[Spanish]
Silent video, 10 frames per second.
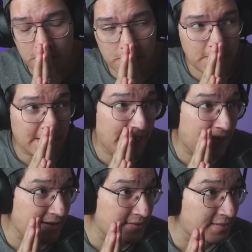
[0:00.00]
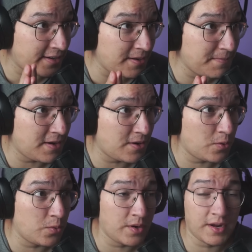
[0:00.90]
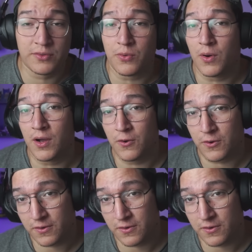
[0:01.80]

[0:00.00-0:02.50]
a Alianza Lima un exjugador.